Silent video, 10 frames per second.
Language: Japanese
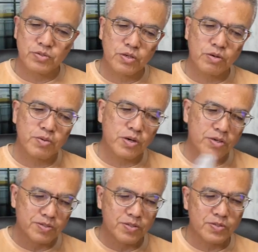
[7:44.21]
ロボ
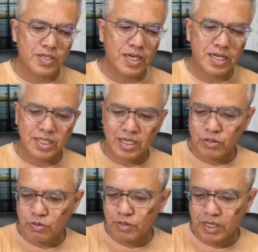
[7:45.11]
の使い方が
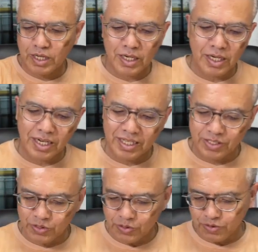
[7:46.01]
よくわからないなん
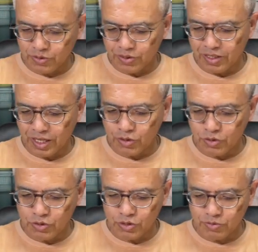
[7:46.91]
ていう
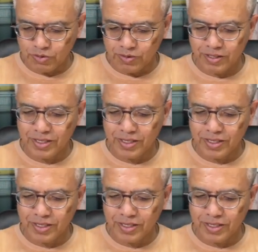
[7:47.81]
YouTube